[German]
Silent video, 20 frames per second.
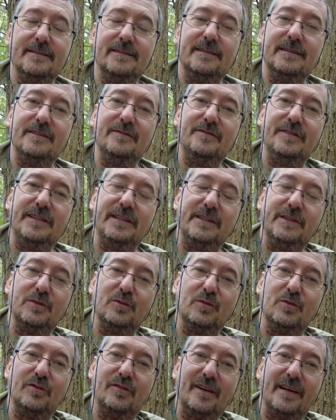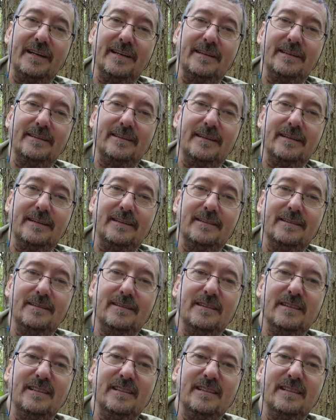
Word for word: die Videoqualität,